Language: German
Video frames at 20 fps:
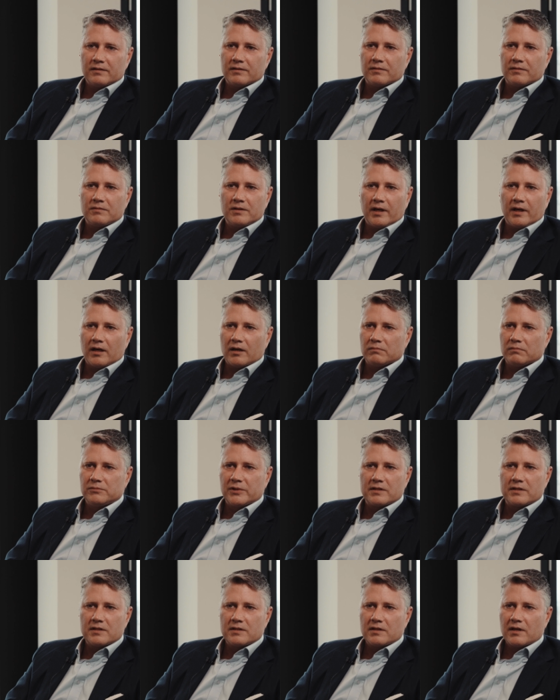äh, der
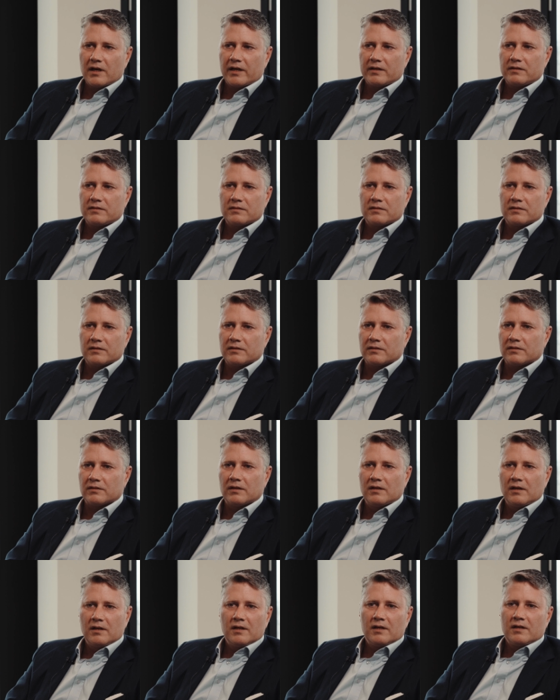mit Sicherheit äh,
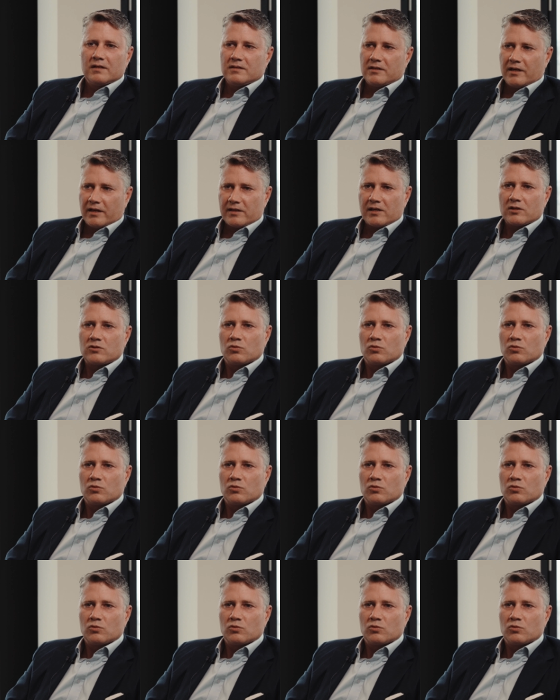sehr, sehr